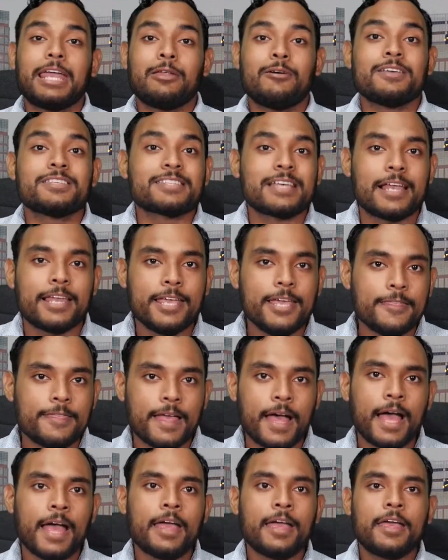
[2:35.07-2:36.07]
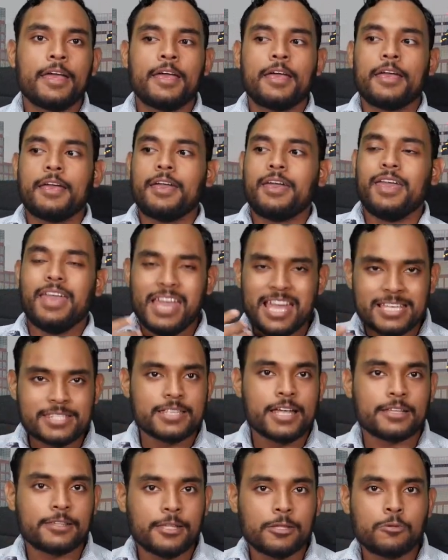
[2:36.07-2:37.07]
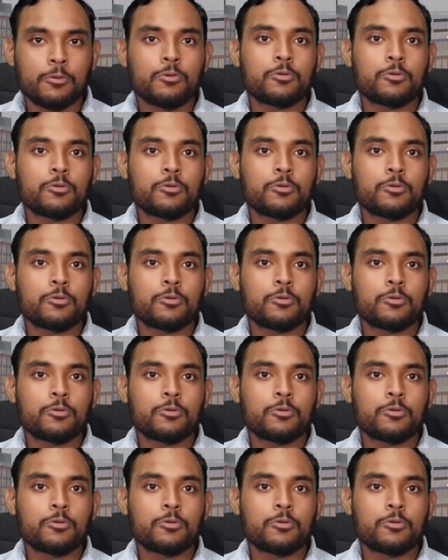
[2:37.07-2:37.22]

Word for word: hay salida, esta actitud